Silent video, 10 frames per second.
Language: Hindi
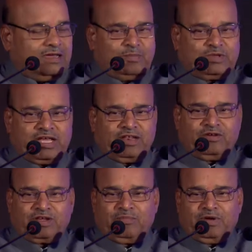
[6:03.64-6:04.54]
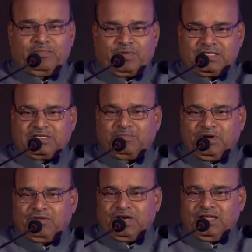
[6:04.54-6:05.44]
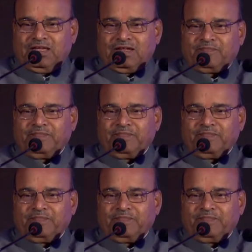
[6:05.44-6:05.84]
कर्मचारियों के बल पर संभव नहीं है